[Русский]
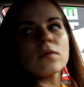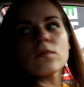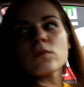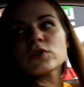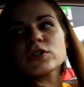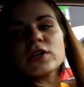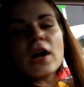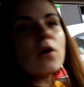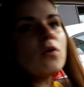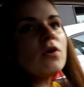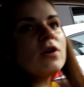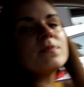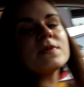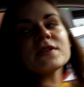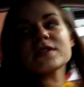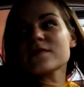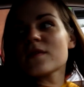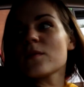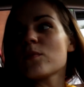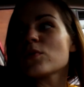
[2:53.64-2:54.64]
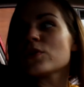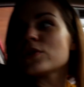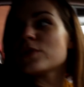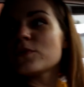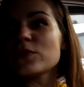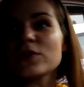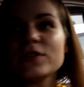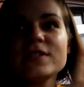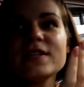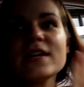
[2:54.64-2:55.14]
Вот какой мне свободный?
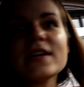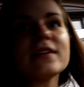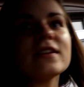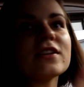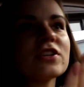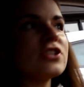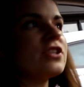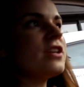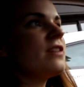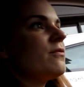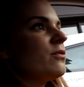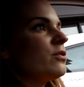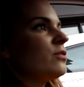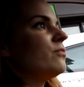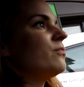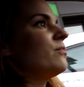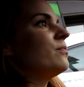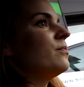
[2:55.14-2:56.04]
Вот где я должна вот